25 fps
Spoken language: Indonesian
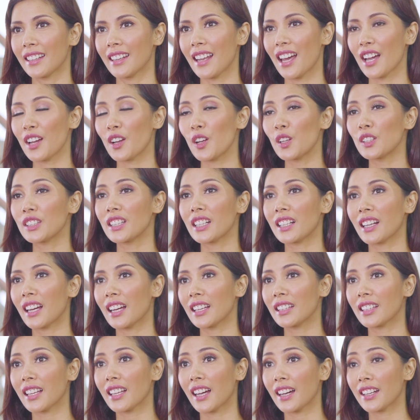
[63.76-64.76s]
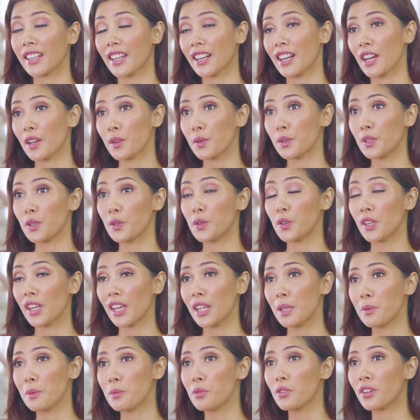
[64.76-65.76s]
Nah, kalau terkait karir aku di
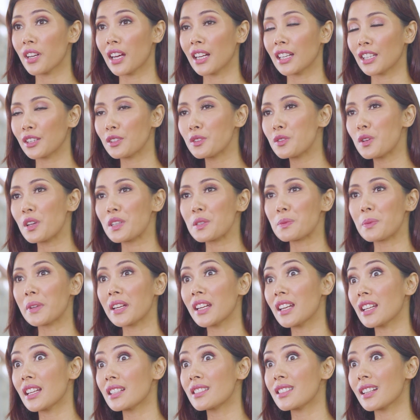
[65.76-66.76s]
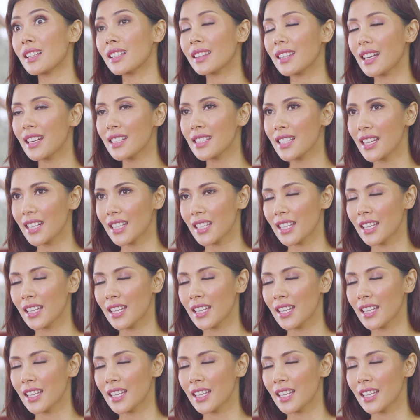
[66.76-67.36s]
dunia hiburan, itu juga sebenarnya ada ceritanya